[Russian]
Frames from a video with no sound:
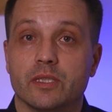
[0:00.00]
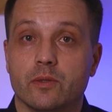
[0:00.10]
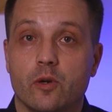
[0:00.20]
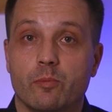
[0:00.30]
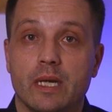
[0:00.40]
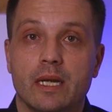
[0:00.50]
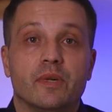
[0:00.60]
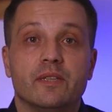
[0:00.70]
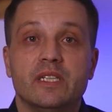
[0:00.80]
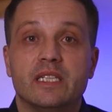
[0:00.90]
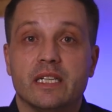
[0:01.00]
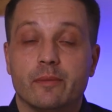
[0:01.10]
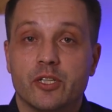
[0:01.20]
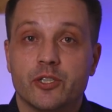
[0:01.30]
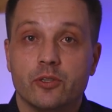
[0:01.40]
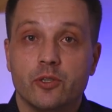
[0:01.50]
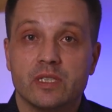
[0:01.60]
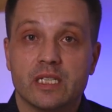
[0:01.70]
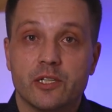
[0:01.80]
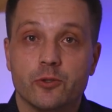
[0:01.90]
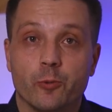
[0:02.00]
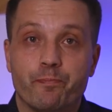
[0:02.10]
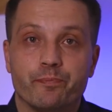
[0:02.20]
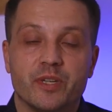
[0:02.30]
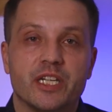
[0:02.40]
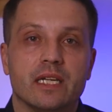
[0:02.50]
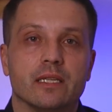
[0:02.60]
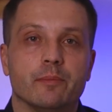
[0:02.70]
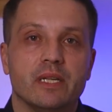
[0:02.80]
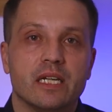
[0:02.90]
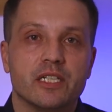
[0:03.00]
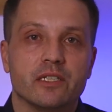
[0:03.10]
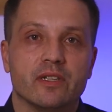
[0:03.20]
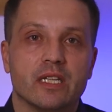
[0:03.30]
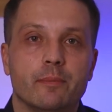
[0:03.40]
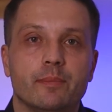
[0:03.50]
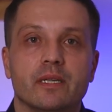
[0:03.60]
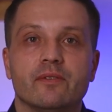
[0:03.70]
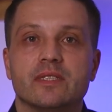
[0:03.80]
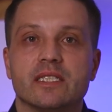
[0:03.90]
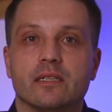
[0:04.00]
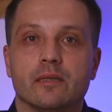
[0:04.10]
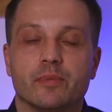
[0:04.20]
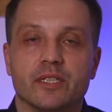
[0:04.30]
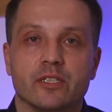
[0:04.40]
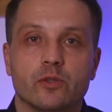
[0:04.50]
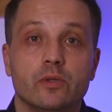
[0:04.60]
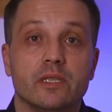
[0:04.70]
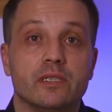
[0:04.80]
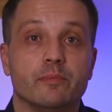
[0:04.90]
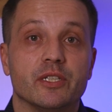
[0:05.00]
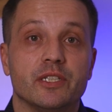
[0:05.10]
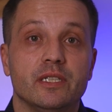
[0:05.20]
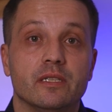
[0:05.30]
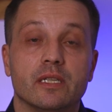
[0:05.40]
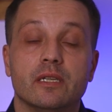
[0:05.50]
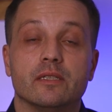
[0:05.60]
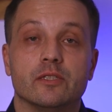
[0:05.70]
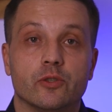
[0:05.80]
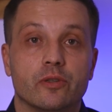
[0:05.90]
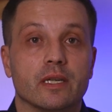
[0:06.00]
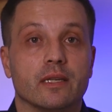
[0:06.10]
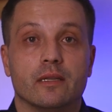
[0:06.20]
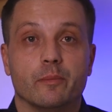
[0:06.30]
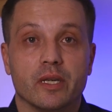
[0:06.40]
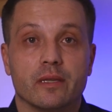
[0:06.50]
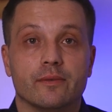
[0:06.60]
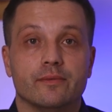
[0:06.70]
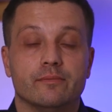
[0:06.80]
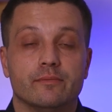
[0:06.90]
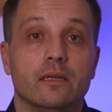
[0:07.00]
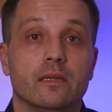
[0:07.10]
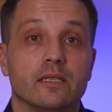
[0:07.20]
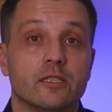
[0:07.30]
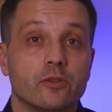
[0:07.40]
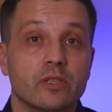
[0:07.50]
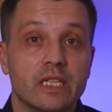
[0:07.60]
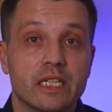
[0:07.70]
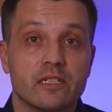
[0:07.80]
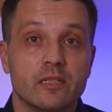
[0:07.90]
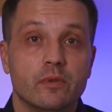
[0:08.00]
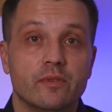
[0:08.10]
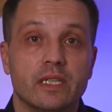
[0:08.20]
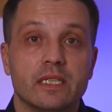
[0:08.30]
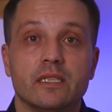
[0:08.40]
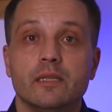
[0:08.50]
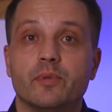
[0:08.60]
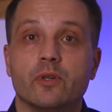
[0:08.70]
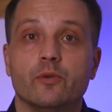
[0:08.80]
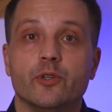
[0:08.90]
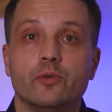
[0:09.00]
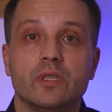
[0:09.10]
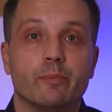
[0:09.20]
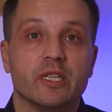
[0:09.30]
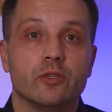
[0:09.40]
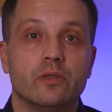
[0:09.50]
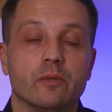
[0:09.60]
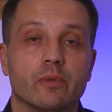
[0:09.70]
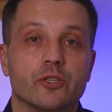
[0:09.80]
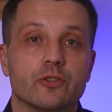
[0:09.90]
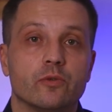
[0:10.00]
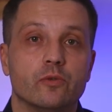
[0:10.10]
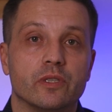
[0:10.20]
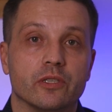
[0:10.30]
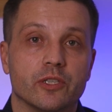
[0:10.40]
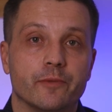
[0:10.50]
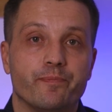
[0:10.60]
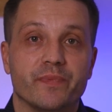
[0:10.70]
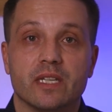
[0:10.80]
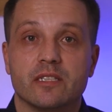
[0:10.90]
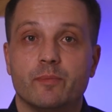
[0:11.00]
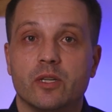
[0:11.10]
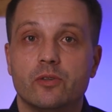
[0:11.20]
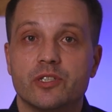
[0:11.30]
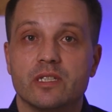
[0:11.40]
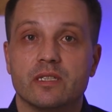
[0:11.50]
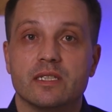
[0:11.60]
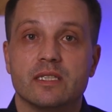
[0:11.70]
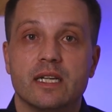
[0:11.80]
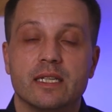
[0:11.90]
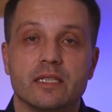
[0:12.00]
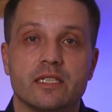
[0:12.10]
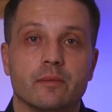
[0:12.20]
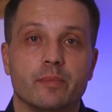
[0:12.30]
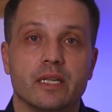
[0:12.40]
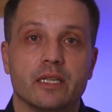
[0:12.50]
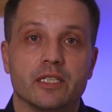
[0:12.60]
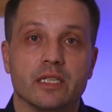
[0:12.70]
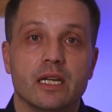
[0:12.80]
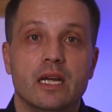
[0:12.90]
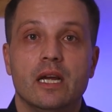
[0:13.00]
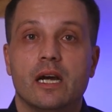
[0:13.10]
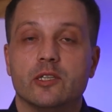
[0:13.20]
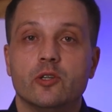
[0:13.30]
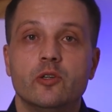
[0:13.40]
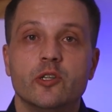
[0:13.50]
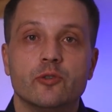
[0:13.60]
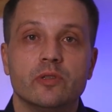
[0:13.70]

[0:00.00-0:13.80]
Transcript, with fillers: песком. Подведя небольшой итог, скажу, песчаные пляжи в Анапе в целом протянулись почти на 40 километров. Не стоит также забывать и про уютный поселок Большой Утриш, где расположено достаточно пляжей, а дорога